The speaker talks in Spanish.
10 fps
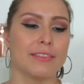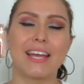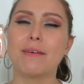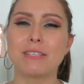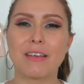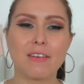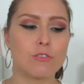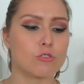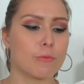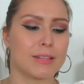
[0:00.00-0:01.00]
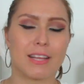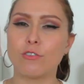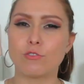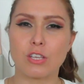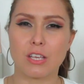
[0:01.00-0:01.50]
Déjame saber en los
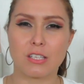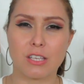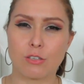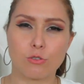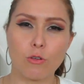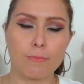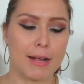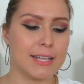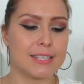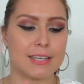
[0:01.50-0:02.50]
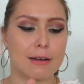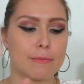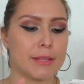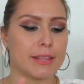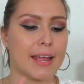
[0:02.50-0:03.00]
comentarios si, estoy mal, si
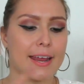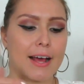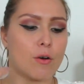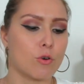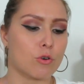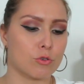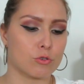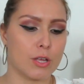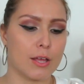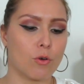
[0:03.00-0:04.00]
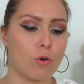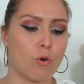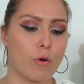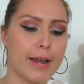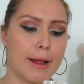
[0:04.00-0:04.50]
realmente era oro rosado
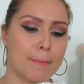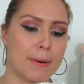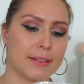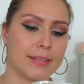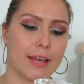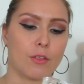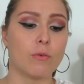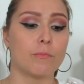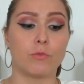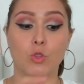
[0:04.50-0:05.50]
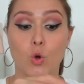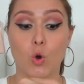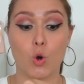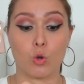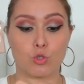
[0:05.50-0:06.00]
o era plateado,
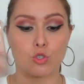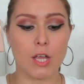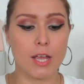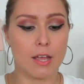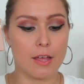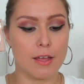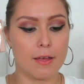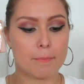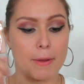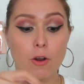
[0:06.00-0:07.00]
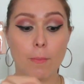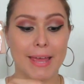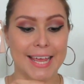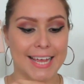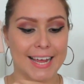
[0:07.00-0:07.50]
no lo sé. Pero
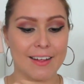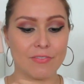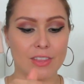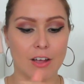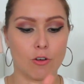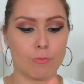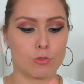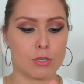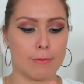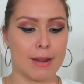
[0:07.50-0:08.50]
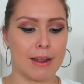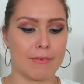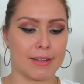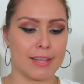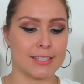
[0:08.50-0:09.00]
me encanta cómo se ve, la
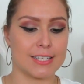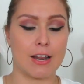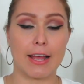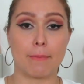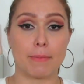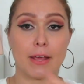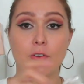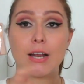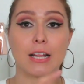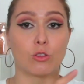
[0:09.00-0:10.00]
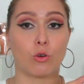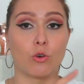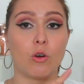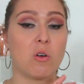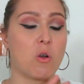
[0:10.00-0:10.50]
verdad. Si le cambiaron el
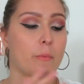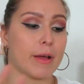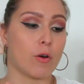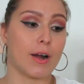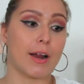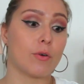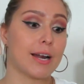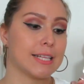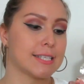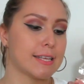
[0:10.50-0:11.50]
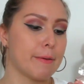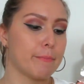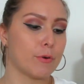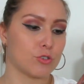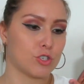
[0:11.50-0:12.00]
tono, lo mejoraron al
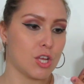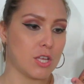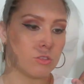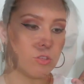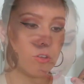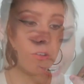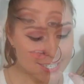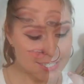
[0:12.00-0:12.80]
100%.